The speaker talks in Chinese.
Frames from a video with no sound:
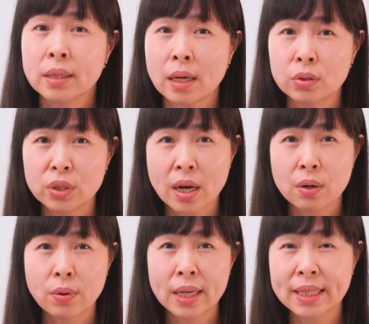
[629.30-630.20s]
到
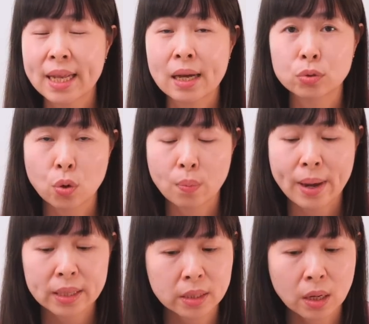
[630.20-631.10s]
教会参加崇
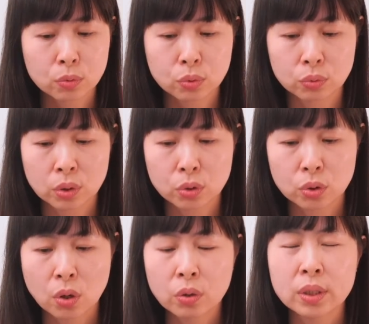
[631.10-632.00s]
拜小组的
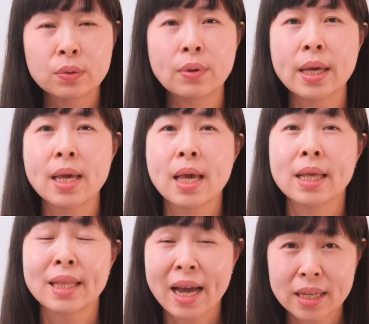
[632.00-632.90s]
时候，因为
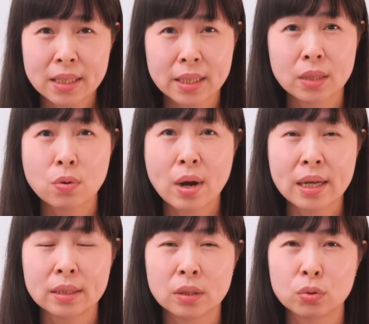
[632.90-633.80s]
太习
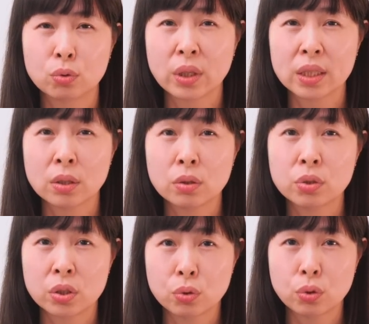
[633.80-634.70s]
惯了，所以就
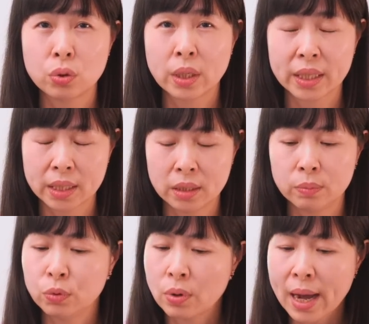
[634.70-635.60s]
失去了渴
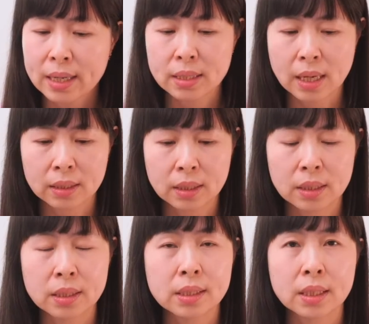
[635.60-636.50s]
慕爱上
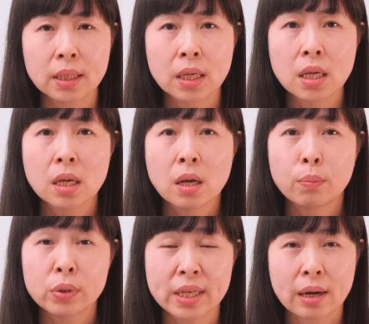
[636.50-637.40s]
帝的心，
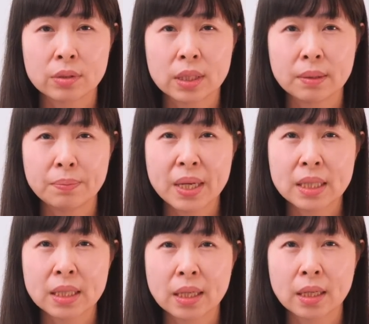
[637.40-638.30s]
不小心
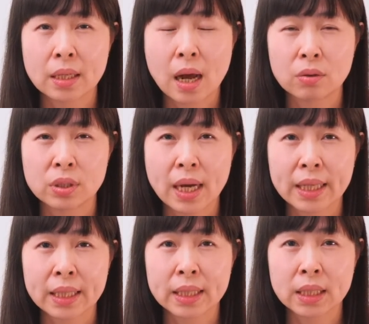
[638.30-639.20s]
变成好
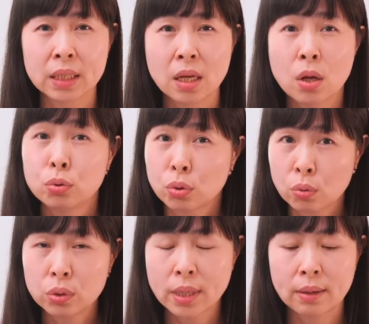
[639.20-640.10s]
像一个。
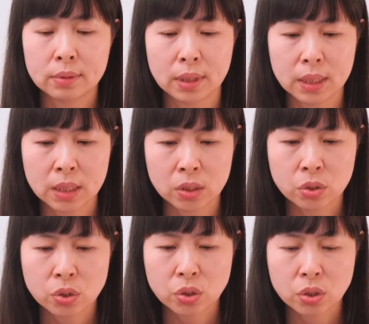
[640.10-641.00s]
宗教的仪
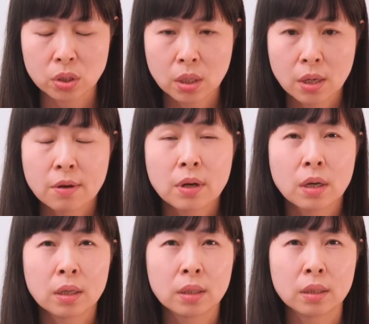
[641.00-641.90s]
式，
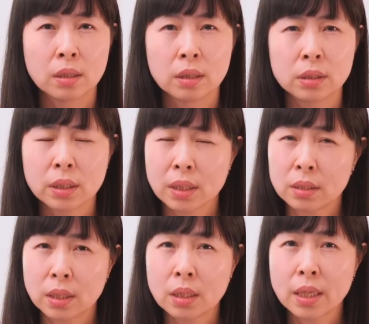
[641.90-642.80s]
呃，这个
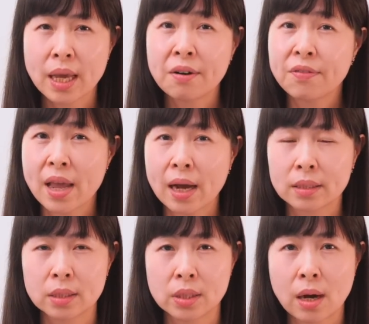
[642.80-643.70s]
真的要非
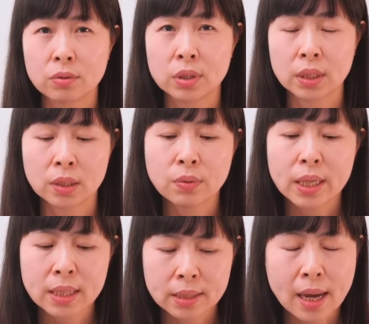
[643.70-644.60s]
常的小心，因
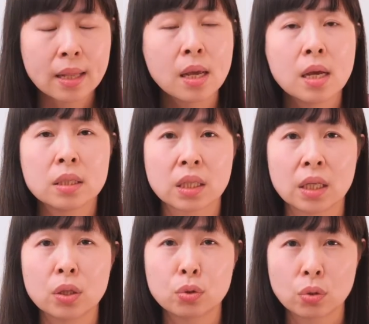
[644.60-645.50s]
为一旦
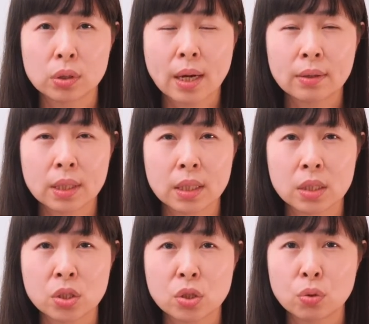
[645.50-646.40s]
成了宗教的
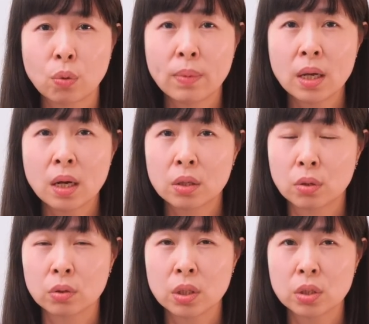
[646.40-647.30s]
仪式，我们很
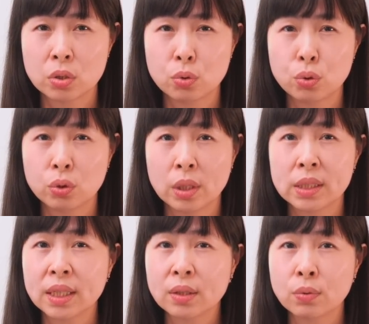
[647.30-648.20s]
容易失去了
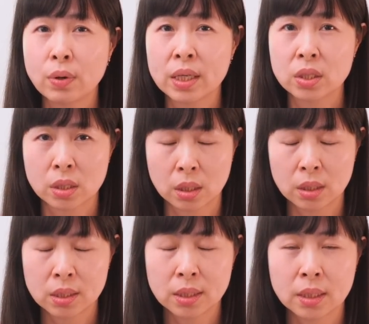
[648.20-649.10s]
敬畏神
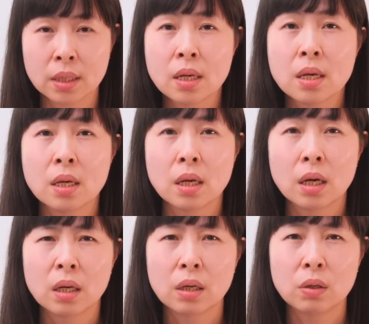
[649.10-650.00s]
的心。
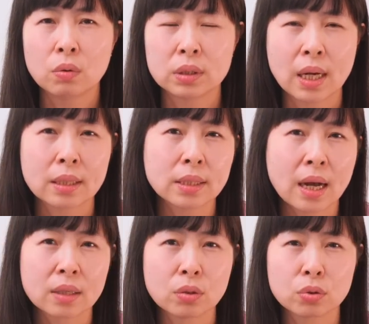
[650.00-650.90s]
呃，我常
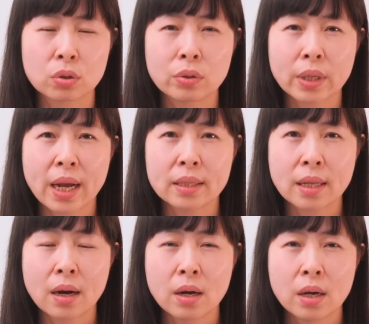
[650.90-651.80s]
常有时候看
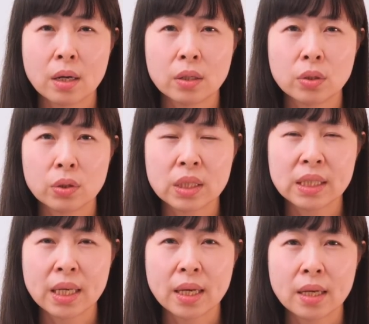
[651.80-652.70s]
到有一
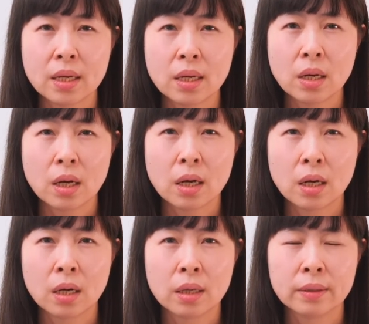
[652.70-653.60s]
些
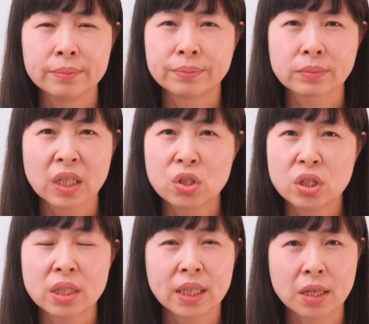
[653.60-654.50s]
呃
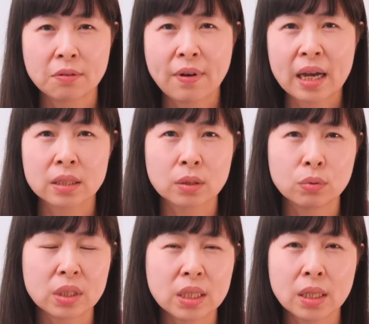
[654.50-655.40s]
事情的发生，
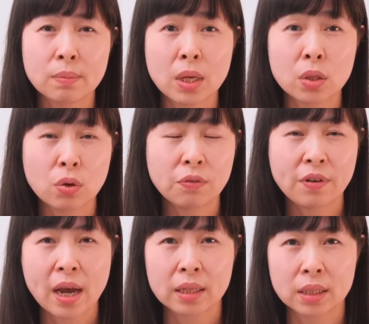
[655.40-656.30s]
我的心里面都会
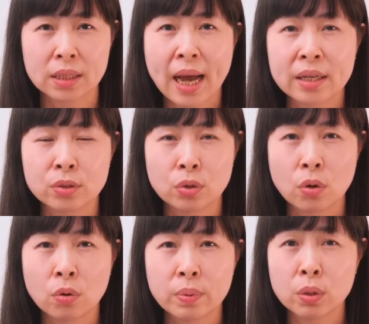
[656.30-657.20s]
非常的担
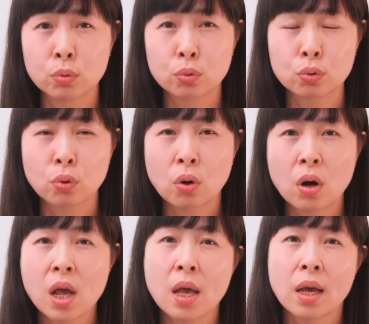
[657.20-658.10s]
忧。比如
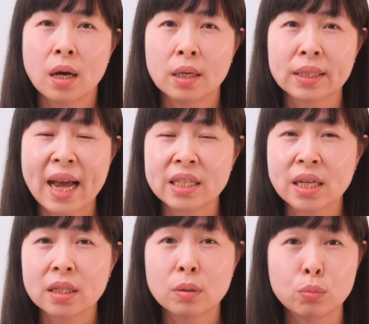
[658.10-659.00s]
说，呃，台
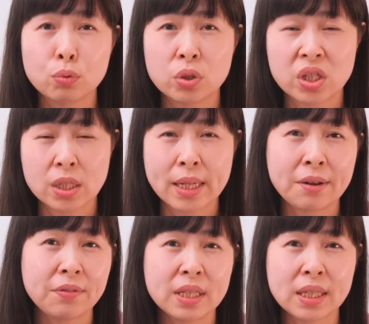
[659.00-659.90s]
上的牧师
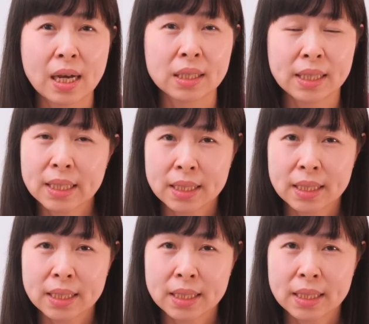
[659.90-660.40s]
在分享信